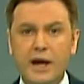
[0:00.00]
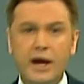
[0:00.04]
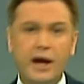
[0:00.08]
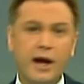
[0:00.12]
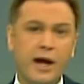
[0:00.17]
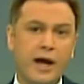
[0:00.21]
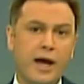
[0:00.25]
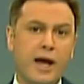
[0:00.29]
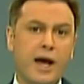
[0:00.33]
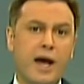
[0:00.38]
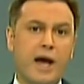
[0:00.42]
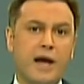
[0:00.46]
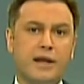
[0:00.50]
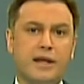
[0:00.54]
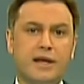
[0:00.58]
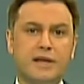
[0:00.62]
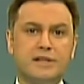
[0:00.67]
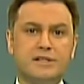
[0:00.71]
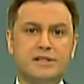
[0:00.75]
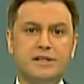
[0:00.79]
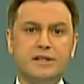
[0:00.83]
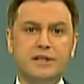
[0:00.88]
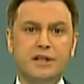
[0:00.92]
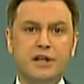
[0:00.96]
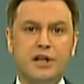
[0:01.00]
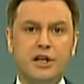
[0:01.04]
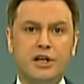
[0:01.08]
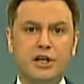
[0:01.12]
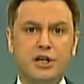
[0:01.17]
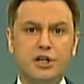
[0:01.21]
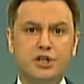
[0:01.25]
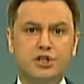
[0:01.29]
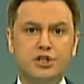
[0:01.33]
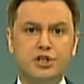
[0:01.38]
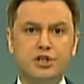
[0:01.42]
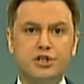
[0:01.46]
de herkesin
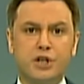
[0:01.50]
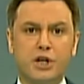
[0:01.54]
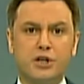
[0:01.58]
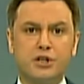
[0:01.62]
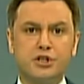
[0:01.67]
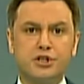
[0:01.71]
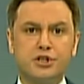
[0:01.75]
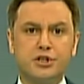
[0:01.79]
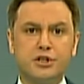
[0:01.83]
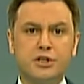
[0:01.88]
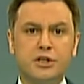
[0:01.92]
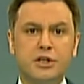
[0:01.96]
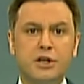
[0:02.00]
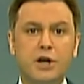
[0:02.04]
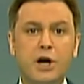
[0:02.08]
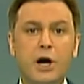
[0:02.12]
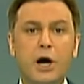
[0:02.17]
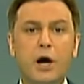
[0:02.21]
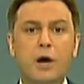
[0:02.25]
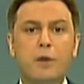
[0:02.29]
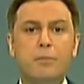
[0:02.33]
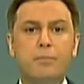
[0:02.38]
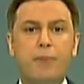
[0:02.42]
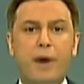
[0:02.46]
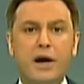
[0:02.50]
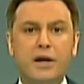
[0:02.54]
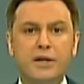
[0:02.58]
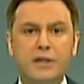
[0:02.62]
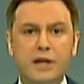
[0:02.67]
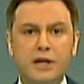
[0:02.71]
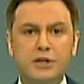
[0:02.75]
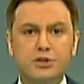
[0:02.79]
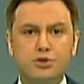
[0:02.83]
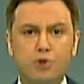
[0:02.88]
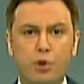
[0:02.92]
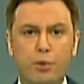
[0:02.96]
iyiliği için çalıştığı
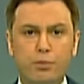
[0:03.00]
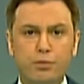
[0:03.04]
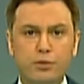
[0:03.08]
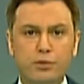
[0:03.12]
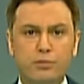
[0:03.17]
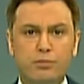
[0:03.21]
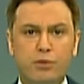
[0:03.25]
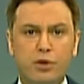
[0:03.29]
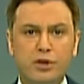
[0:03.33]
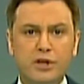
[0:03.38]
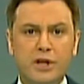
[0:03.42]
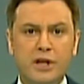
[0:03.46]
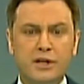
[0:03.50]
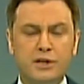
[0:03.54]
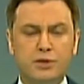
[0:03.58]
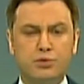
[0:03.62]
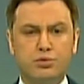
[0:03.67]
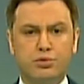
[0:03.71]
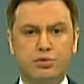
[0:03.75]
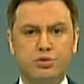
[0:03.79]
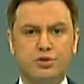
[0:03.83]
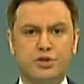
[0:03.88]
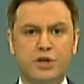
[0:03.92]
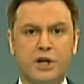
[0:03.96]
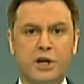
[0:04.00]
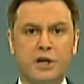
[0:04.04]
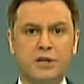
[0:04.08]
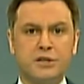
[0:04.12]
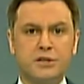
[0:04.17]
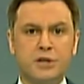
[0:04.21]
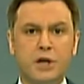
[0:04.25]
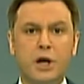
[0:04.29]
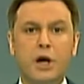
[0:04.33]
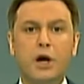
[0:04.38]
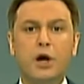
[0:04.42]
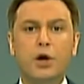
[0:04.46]
paydaş toplum modelini
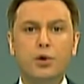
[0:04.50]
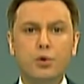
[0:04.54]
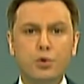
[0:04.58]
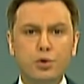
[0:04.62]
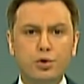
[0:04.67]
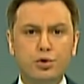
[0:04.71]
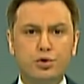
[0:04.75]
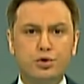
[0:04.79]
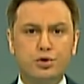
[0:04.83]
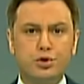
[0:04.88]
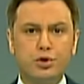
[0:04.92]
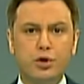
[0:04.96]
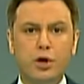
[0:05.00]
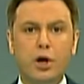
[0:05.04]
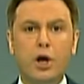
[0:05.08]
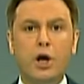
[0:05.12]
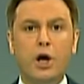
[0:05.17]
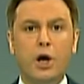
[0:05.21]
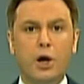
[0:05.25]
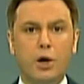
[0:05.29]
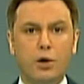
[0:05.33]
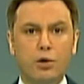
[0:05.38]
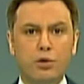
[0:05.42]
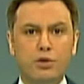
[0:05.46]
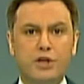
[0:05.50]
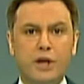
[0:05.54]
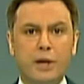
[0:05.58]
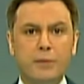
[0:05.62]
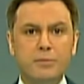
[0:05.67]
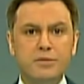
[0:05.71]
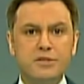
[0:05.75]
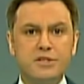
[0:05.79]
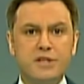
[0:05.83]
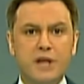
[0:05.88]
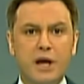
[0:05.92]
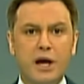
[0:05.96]
kuracağız. 3.
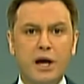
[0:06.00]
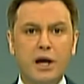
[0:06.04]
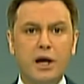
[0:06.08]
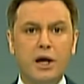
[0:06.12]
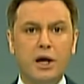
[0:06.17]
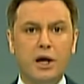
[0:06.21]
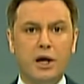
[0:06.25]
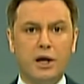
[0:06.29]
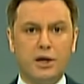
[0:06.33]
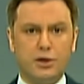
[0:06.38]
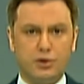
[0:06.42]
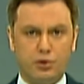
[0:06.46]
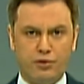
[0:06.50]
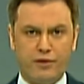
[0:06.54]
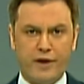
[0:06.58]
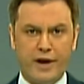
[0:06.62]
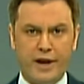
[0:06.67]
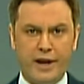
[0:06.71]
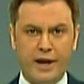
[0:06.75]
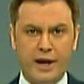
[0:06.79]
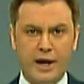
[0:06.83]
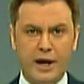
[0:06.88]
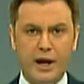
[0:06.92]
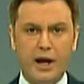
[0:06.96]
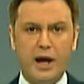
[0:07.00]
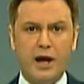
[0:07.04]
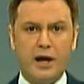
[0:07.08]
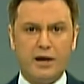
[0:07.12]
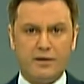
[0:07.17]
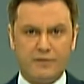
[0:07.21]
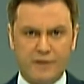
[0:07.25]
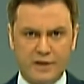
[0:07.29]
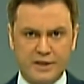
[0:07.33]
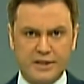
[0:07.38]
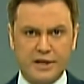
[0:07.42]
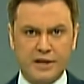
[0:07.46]
Ülkemizde güvene,
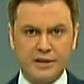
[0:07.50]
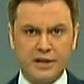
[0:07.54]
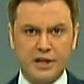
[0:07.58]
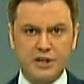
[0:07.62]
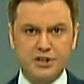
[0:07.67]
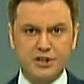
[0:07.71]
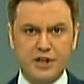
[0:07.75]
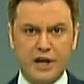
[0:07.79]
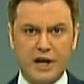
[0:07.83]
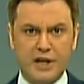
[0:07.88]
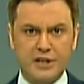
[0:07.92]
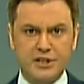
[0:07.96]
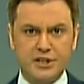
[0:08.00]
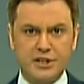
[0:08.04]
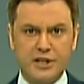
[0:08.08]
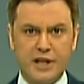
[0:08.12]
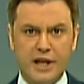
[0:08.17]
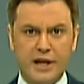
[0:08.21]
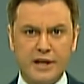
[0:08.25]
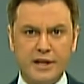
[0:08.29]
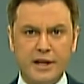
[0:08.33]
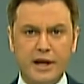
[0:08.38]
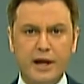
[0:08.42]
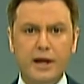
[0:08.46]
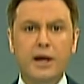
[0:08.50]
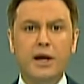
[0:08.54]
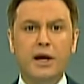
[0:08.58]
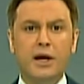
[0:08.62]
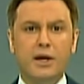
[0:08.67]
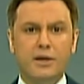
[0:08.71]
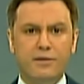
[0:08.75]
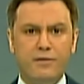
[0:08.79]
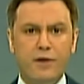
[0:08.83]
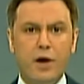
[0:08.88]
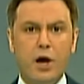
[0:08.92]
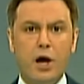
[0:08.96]
vatandaş tercihlerine
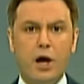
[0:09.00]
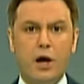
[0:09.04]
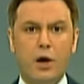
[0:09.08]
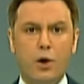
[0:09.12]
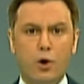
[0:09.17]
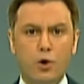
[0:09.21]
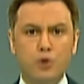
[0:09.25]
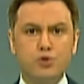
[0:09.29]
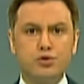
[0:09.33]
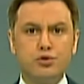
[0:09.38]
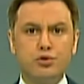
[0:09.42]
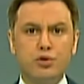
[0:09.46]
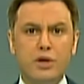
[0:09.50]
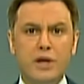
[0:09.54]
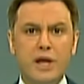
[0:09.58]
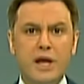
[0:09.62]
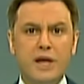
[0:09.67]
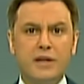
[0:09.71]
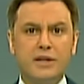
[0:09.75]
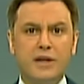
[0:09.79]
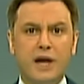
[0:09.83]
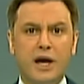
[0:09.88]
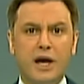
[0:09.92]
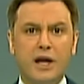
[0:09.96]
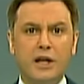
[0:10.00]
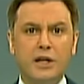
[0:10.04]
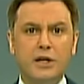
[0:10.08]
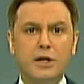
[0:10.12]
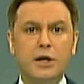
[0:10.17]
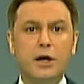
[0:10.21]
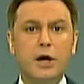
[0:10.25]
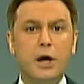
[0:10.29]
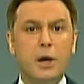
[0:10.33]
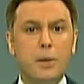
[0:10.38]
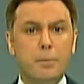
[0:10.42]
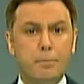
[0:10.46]
ve özgürlüğe
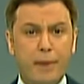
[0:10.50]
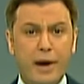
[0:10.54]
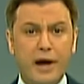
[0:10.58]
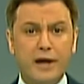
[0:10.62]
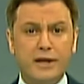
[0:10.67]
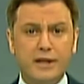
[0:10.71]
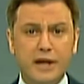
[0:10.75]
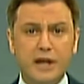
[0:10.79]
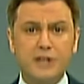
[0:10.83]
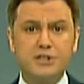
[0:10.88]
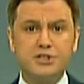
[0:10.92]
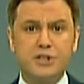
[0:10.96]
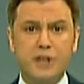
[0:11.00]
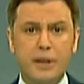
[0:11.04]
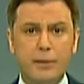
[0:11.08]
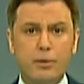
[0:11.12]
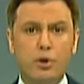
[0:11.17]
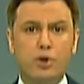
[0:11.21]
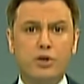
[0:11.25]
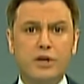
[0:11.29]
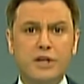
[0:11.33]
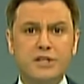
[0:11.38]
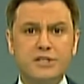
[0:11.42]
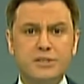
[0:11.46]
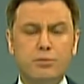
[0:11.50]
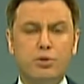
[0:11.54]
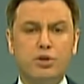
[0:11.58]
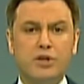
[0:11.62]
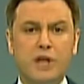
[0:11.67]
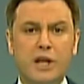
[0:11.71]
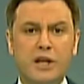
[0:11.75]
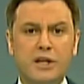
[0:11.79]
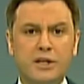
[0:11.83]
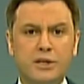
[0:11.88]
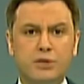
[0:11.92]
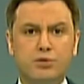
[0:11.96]
dayalı paydaş demokrasi
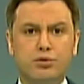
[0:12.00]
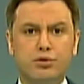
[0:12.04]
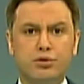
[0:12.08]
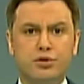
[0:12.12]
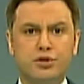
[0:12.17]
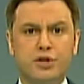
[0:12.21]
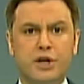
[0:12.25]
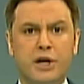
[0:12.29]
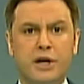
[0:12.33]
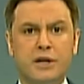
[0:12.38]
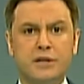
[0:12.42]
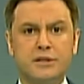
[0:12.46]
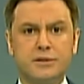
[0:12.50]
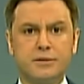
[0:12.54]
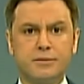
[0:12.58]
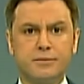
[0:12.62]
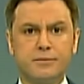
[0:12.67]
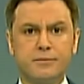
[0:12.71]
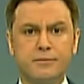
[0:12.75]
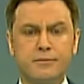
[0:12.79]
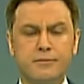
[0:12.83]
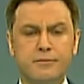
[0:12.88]
modelini kuracağız.